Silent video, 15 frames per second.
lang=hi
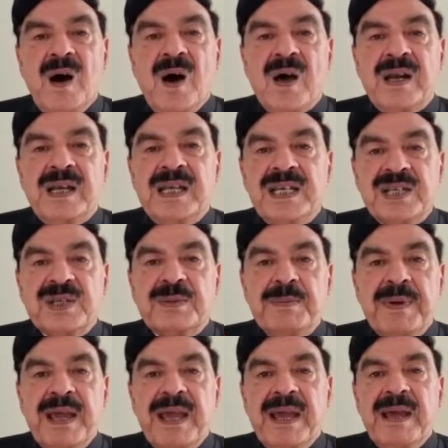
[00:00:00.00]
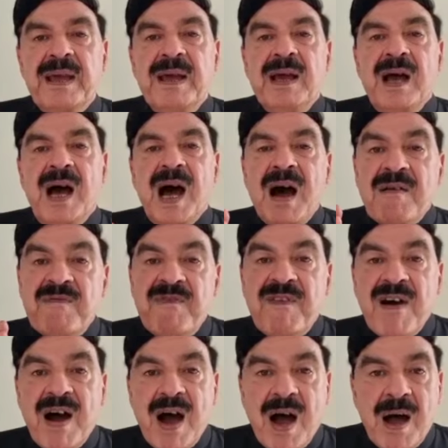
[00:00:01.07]
और इसमें
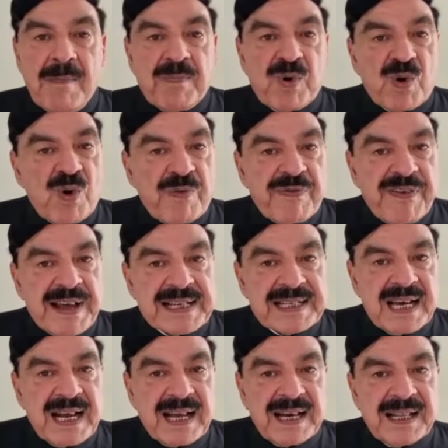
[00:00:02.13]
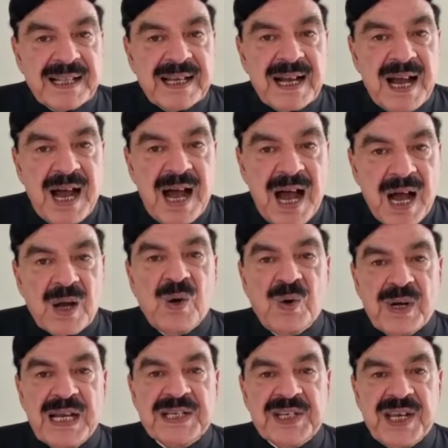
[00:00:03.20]
अवाम को फैसला करने का हक
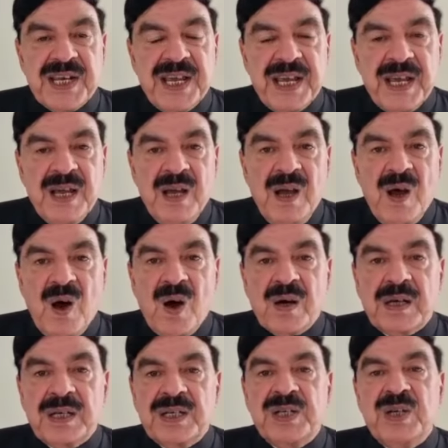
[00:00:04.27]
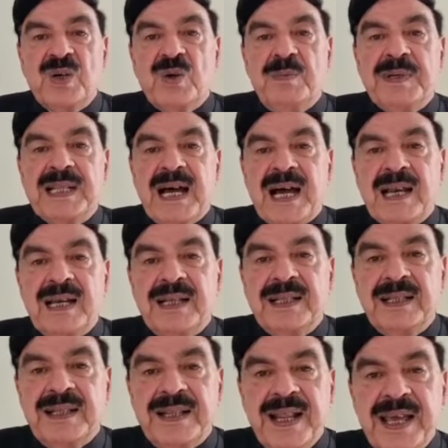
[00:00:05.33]
होना चाहिए और किसी को
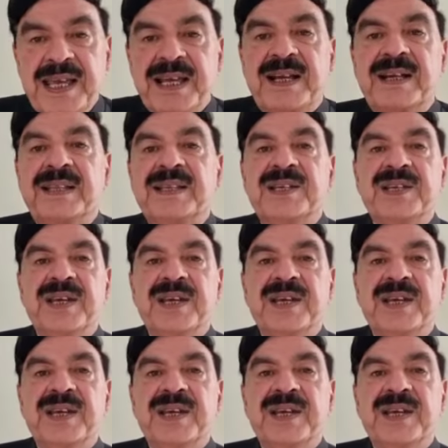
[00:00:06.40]
मदाखलत नहीं करनी